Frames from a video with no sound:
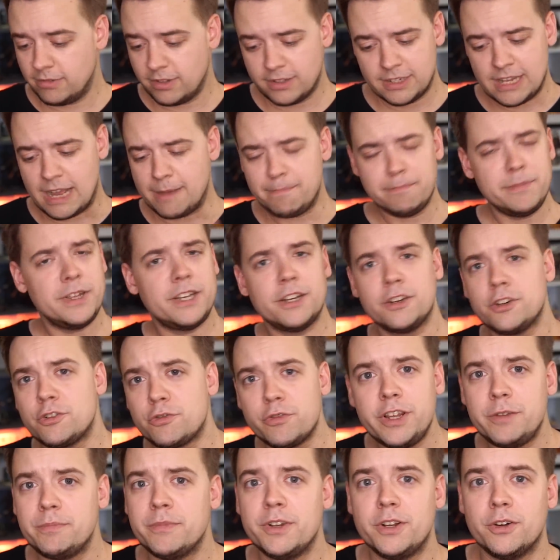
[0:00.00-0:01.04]
es gab Meet and
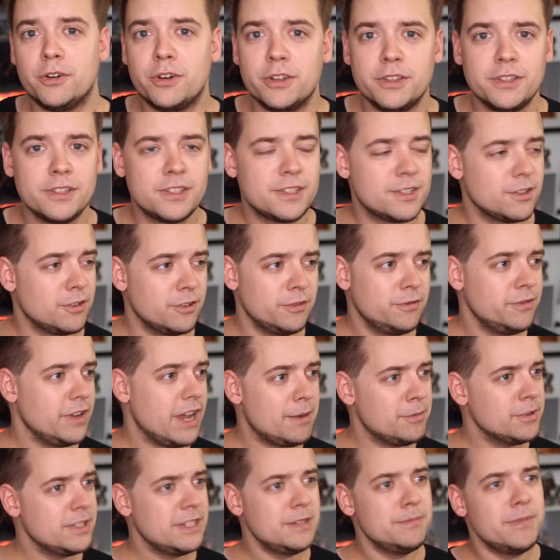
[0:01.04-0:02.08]
Greet mit uns und wir
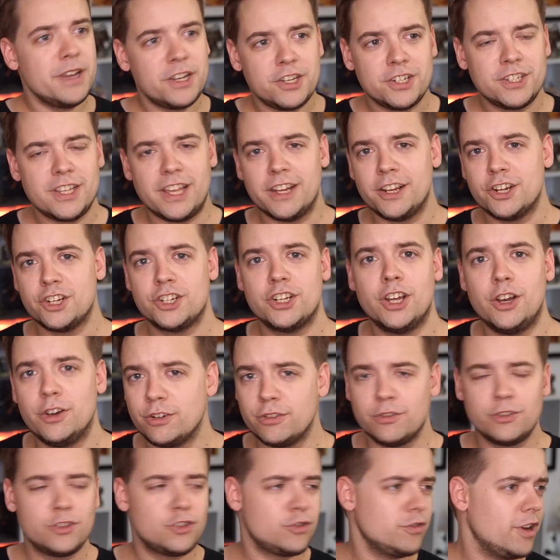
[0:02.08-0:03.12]
haben uns die Matches angeschaut
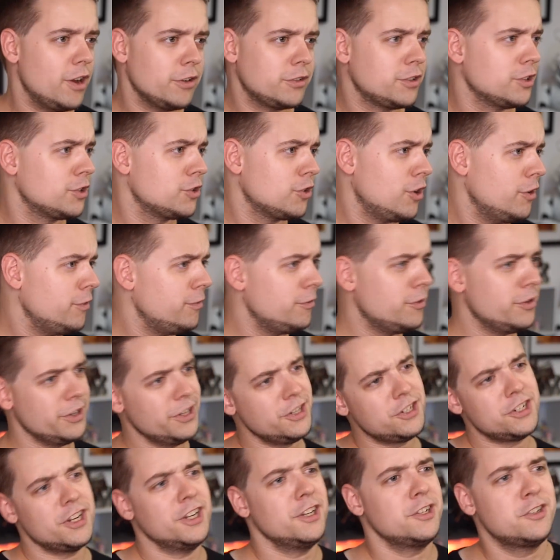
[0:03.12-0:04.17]
und Shroud getroffen und
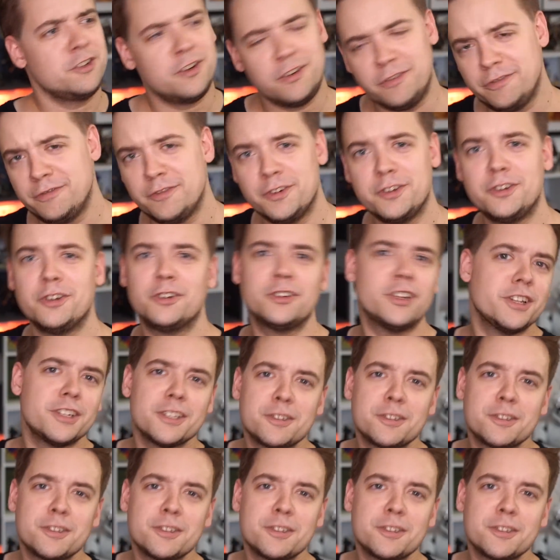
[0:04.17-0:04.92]
Ninja getroffen und Dr.